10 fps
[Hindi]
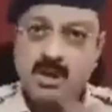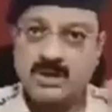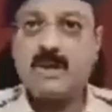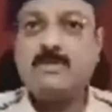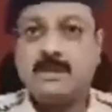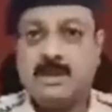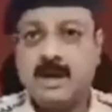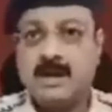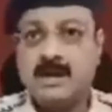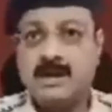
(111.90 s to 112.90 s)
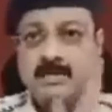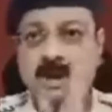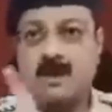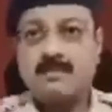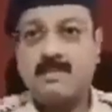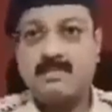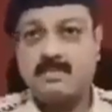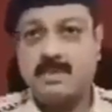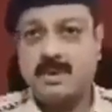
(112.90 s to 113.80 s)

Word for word: थोड़ा टाइम लगता है ये बैंक अपनी